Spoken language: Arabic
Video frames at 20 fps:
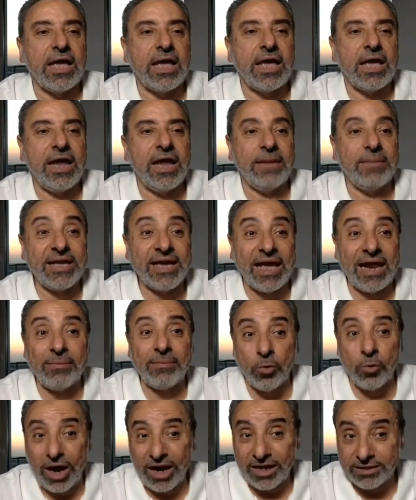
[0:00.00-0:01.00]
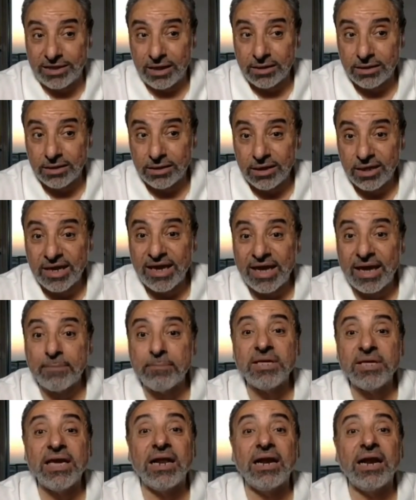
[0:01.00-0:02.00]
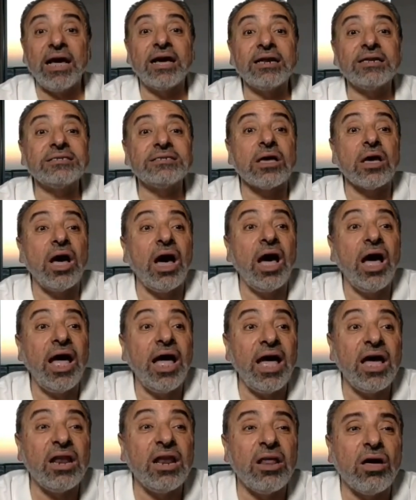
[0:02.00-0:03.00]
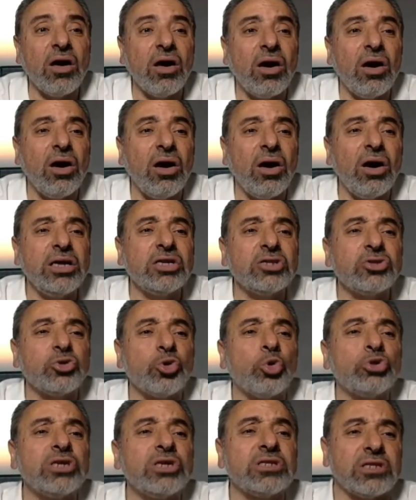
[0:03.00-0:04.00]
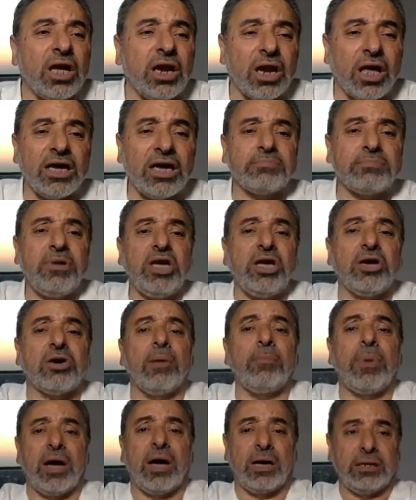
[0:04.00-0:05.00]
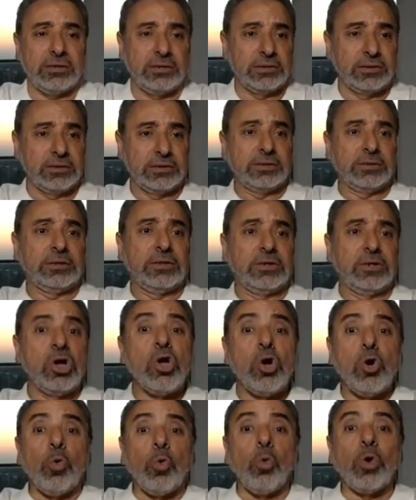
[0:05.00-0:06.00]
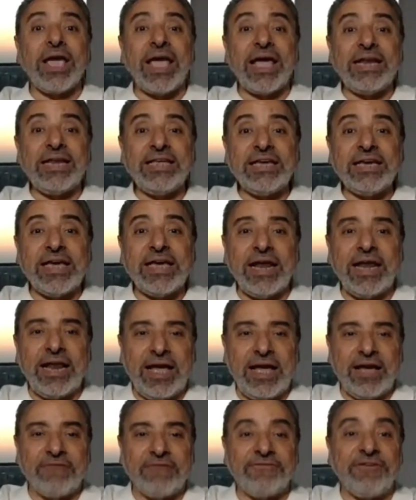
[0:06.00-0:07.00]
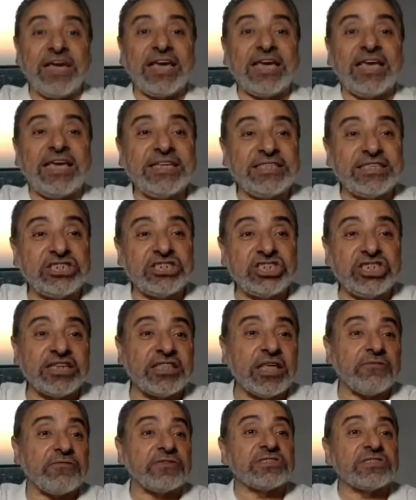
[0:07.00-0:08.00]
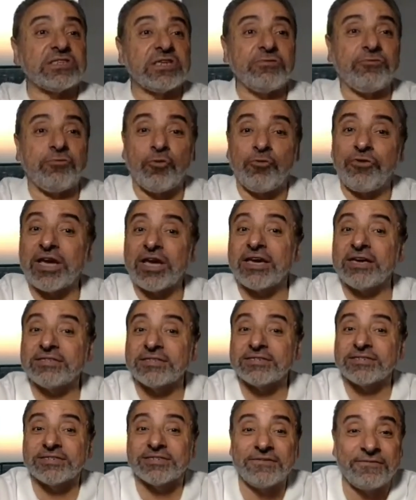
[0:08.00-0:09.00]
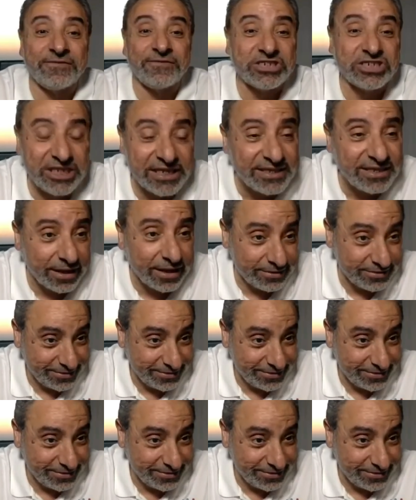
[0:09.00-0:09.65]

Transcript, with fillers: احنا بنتكلم عن واحده كان بيجي لها رزقها لغايه اوضتها لغايه محرابها وكان يجي لها فاكهه الشتاء في الصيف وفاكهه الصيف في الشتاء